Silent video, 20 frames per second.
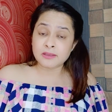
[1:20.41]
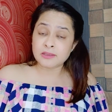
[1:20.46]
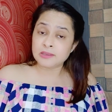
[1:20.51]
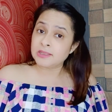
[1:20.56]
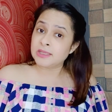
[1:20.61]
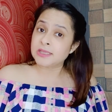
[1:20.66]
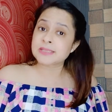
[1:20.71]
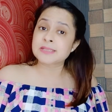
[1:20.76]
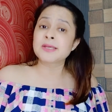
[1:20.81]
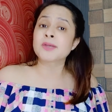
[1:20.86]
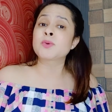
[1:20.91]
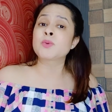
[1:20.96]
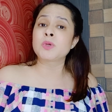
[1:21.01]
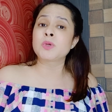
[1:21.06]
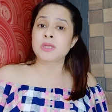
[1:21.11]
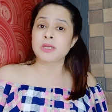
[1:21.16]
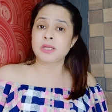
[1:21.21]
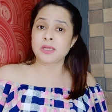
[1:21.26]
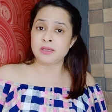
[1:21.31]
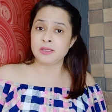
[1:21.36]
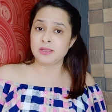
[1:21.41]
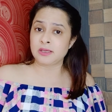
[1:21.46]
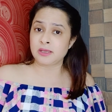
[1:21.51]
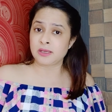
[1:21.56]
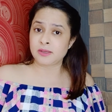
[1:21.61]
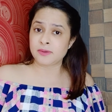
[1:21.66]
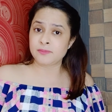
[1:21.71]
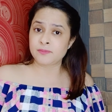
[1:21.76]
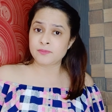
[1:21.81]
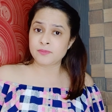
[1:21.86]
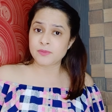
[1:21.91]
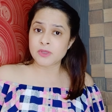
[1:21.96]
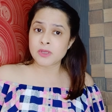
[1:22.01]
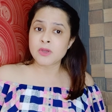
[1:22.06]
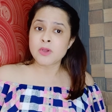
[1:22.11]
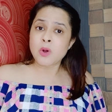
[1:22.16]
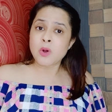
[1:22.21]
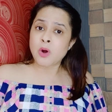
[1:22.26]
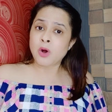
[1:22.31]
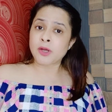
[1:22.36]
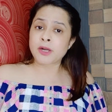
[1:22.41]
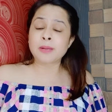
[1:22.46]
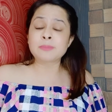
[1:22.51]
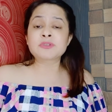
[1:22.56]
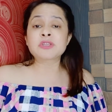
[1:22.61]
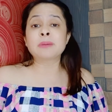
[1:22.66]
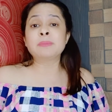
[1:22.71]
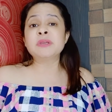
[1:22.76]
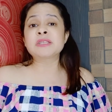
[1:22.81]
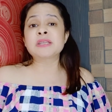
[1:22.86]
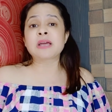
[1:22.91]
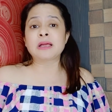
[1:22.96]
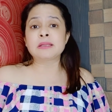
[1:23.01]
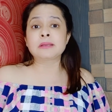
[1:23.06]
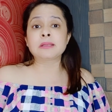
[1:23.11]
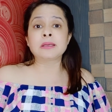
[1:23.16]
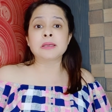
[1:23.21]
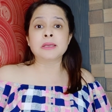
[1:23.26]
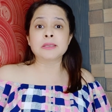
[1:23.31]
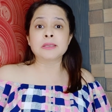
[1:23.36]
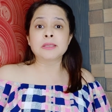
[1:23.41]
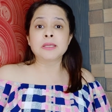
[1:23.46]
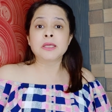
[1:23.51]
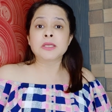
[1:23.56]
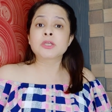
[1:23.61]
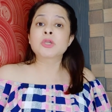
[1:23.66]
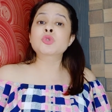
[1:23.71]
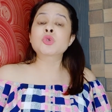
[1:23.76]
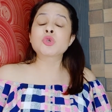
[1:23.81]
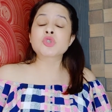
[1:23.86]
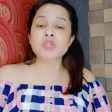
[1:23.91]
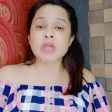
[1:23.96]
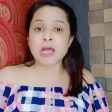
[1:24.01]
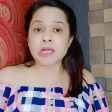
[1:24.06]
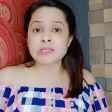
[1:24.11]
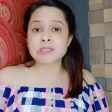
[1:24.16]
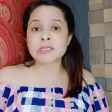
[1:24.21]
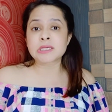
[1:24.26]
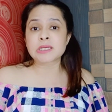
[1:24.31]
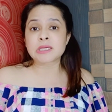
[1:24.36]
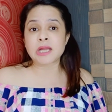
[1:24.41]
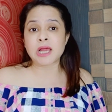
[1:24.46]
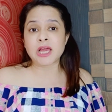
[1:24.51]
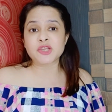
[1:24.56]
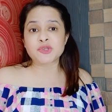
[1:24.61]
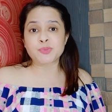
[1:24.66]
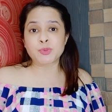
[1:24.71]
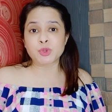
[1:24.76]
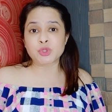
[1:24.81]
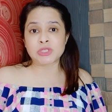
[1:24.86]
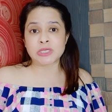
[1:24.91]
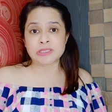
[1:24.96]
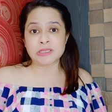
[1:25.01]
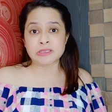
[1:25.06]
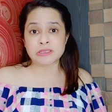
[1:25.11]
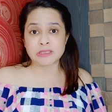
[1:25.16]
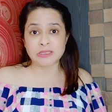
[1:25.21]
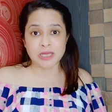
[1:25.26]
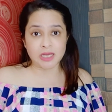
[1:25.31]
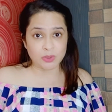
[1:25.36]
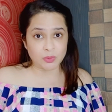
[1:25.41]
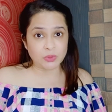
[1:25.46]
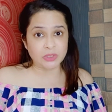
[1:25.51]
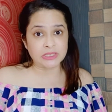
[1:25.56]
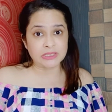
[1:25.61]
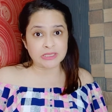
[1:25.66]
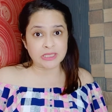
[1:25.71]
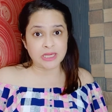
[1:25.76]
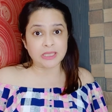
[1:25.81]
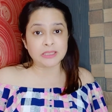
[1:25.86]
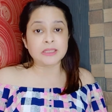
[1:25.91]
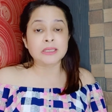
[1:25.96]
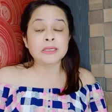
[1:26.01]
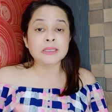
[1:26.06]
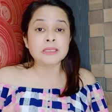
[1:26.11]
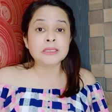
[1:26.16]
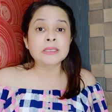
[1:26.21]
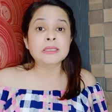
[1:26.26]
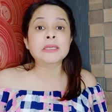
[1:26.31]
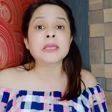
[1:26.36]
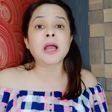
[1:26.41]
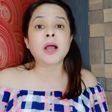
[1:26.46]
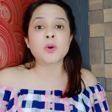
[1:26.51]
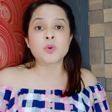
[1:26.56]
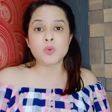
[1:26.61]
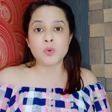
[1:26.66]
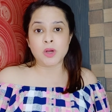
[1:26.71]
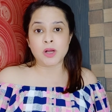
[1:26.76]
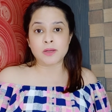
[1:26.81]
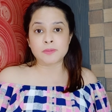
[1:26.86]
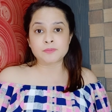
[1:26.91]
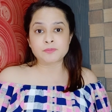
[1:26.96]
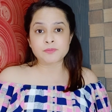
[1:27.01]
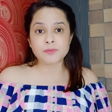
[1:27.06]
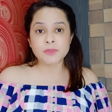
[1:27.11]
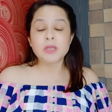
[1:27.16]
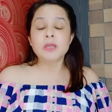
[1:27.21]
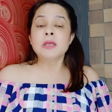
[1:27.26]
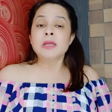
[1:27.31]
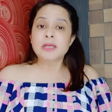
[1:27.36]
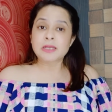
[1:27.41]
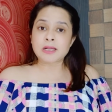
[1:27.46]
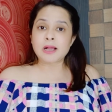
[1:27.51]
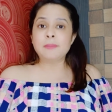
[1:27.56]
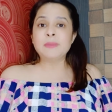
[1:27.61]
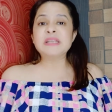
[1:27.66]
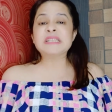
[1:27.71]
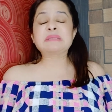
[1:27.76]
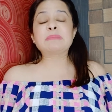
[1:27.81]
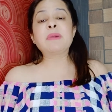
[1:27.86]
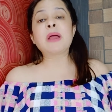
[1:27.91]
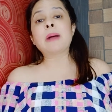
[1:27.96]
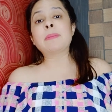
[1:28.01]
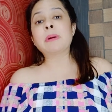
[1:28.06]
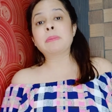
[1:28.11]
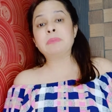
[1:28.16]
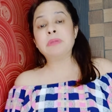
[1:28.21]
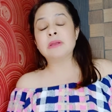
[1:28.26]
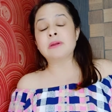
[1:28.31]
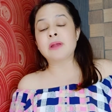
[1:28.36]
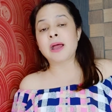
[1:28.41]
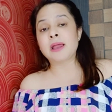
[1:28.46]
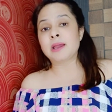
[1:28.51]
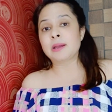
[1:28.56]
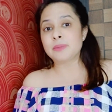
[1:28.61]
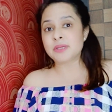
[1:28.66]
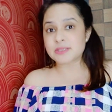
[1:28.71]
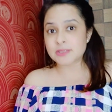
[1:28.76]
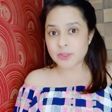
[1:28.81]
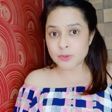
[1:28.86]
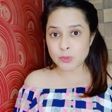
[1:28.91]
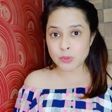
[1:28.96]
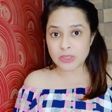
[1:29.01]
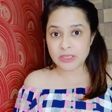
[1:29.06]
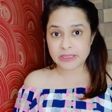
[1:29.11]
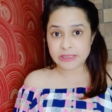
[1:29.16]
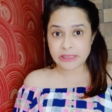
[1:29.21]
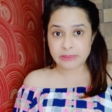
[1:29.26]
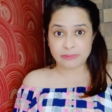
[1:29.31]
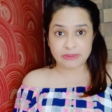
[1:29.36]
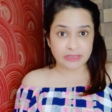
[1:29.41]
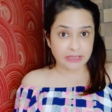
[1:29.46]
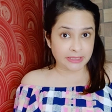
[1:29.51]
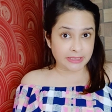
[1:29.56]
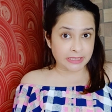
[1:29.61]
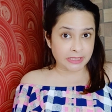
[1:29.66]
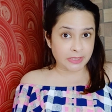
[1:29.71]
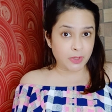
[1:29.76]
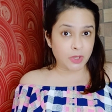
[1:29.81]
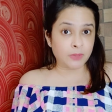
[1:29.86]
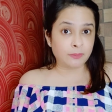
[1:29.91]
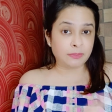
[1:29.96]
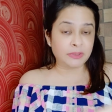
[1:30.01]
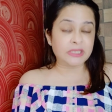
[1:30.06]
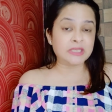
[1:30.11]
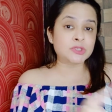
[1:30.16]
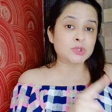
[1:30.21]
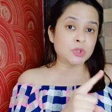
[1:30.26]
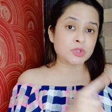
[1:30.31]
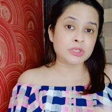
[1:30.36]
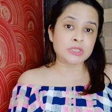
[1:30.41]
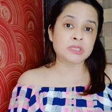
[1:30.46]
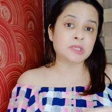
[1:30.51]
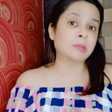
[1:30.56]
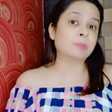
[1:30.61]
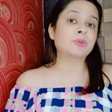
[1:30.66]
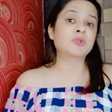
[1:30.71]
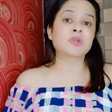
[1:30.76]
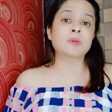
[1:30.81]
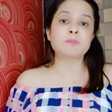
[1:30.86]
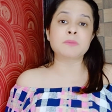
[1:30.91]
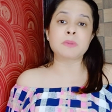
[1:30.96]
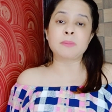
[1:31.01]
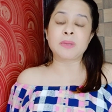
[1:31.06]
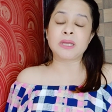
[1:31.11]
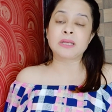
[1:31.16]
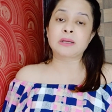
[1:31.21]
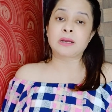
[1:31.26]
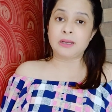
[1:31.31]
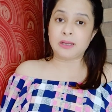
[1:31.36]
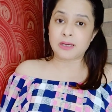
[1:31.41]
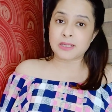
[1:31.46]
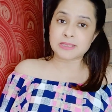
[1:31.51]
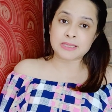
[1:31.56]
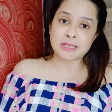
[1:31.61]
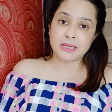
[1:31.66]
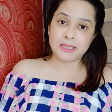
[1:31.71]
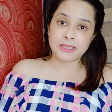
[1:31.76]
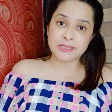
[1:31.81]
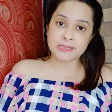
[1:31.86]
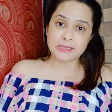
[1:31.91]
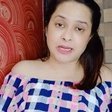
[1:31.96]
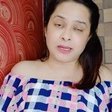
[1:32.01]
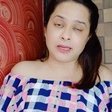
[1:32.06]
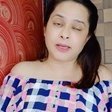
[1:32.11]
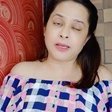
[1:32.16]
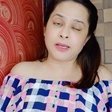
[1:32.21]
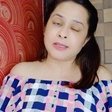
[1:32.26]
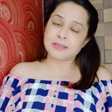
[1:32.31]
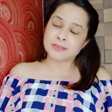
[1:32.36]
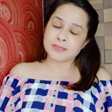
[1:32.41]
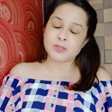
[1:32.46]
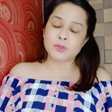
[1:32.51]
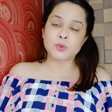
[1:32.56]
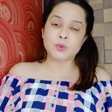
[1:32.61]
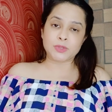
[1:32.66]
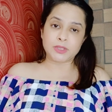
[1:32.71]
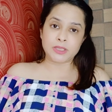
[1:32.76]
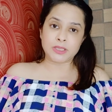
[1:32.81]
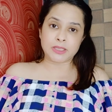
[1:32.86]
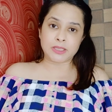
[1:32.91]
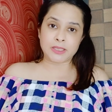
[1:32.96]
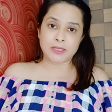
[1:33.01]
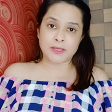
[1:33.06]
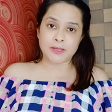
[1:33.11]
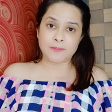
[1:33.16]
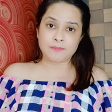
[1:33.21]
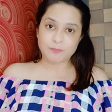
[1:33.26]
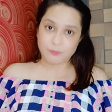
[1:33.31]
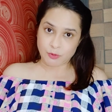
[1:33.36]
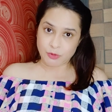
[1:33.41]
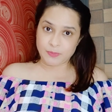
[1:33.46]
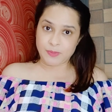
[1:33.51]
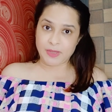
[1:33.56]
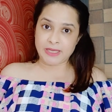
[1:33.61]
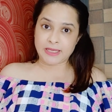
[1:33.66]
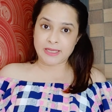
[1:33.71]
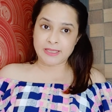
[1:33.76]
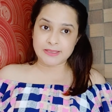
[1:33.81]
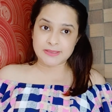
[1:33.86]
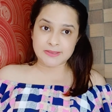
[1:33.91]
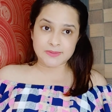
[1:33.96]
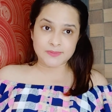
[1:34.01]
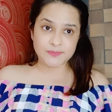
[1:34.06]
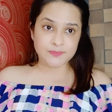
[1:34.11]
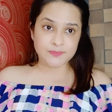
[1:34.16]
ये जरूरी नहीं है और हम सभी जानते हैं कि सुशांत सिंह राजपूत जैसे सितारों के साथ क्या हुआ कमेंट्स में आप अपनी राय हमें जरूर लिखकर बताइएगा और प्लीज जो डिस्क्रिप्शन में मैंने कलर्स का लिंक डाला है जरूर देखिएगा गुड बाय गाइज